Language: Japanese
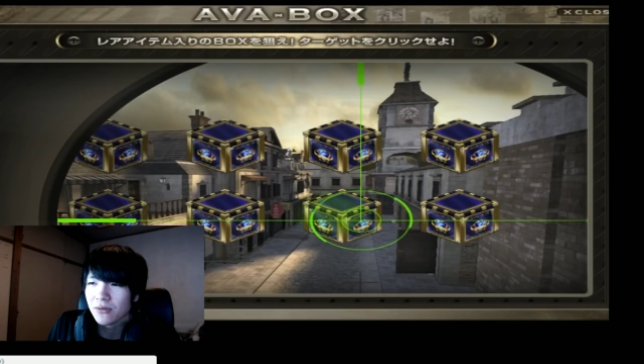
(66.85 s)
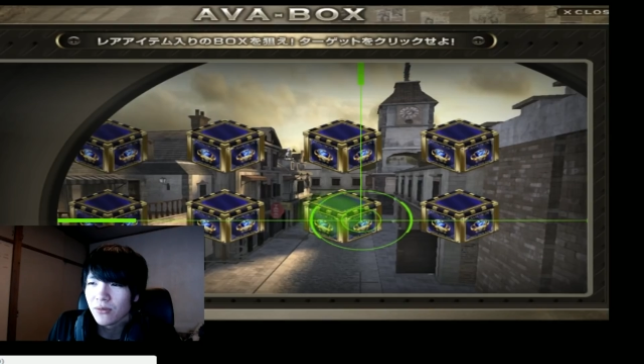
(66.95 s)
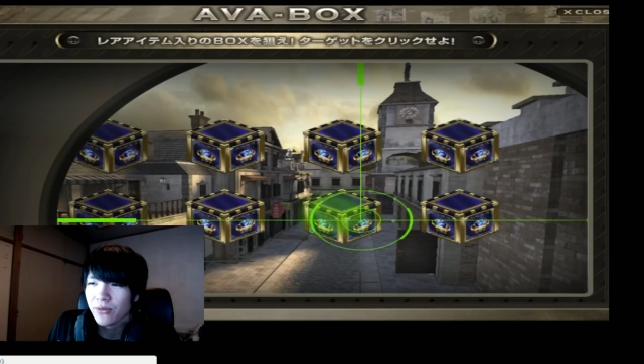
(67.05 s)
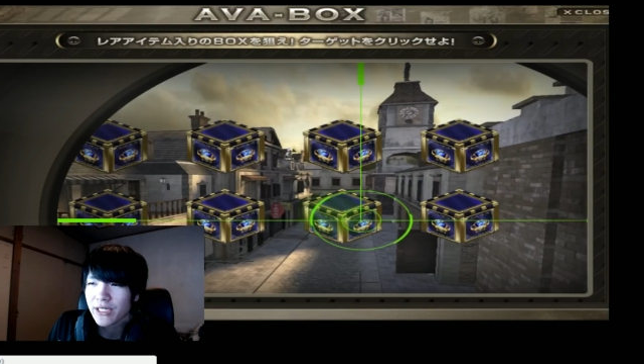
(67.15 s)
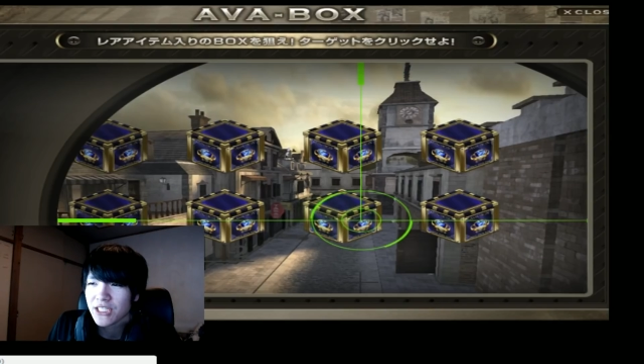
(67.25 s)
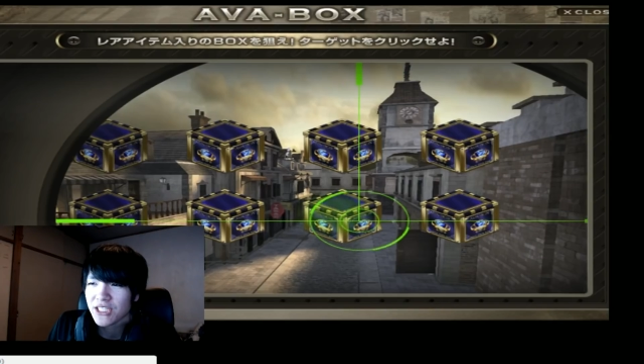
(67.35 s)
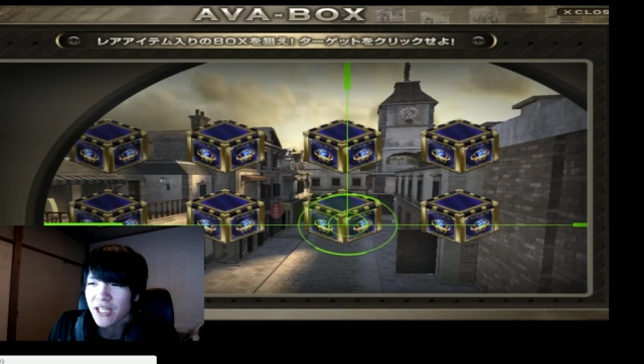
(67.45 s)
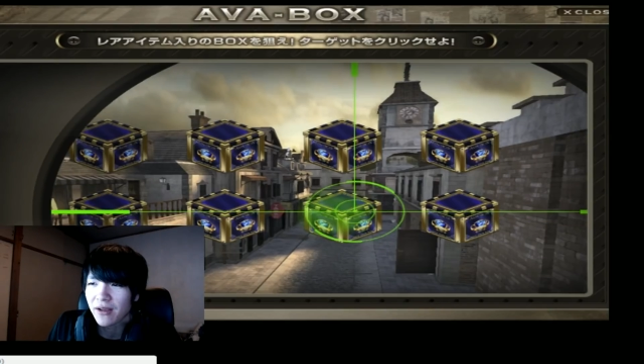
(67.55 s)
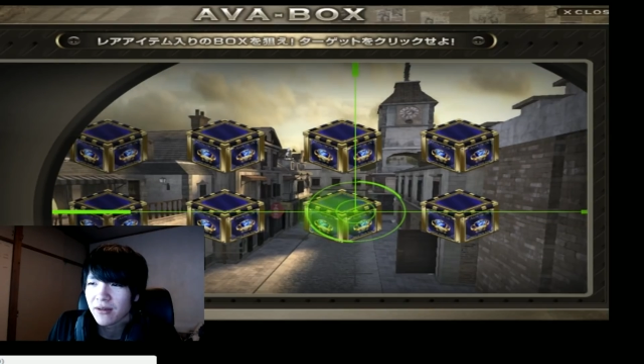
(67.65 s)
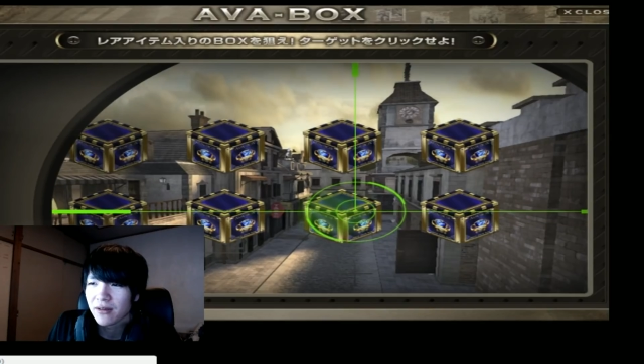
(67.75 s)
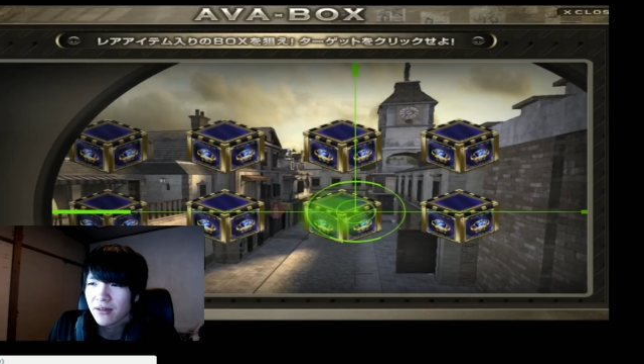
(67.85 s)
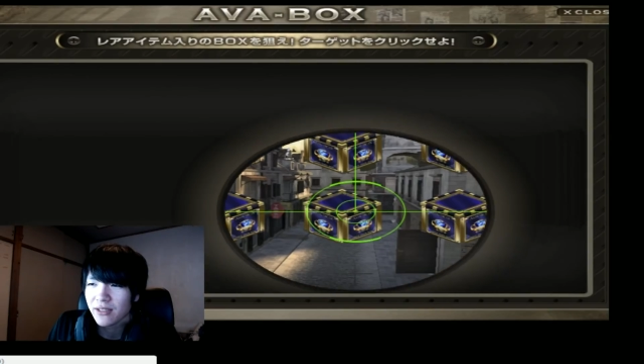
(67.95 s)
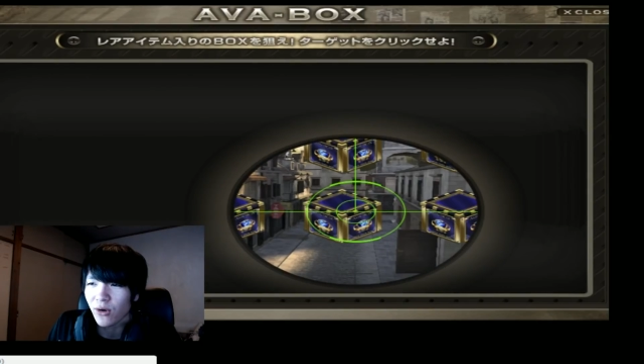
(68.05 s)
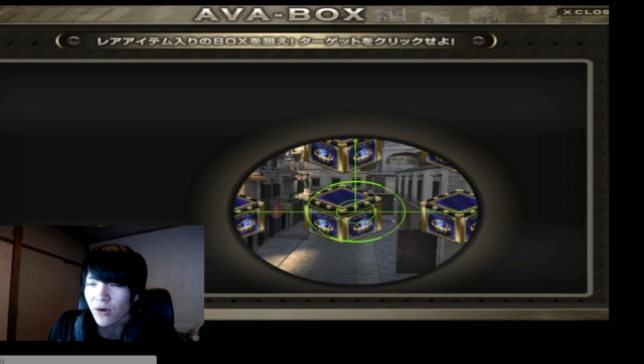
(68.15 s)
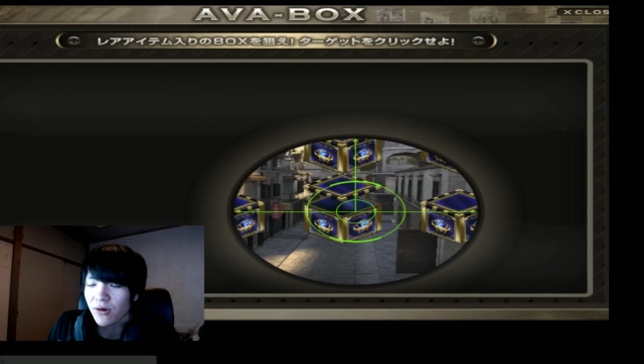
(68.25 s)
折り返しして
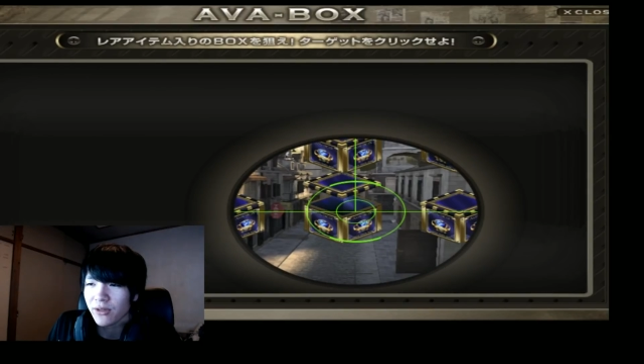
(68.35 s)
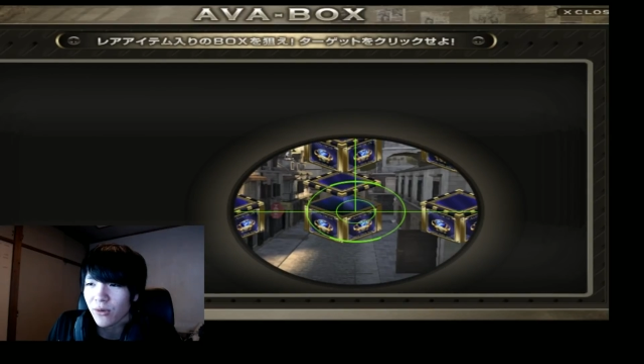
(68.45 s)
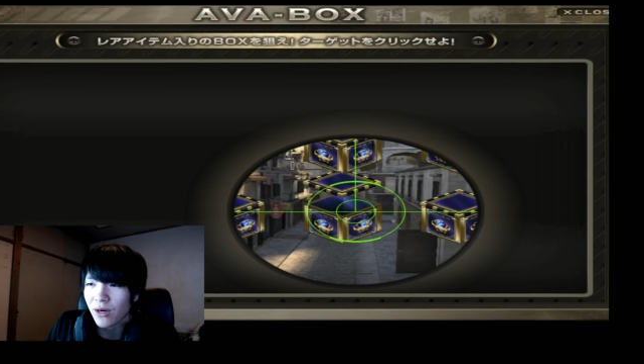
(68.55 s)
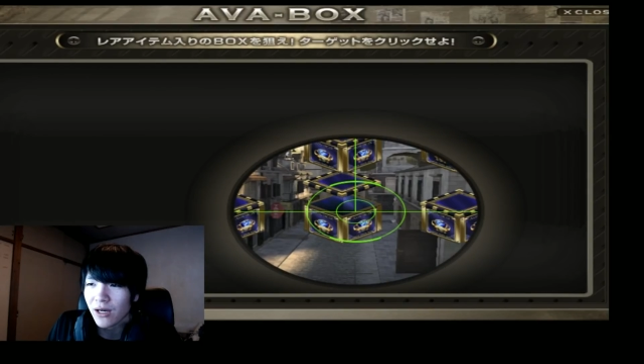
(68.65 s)
1個は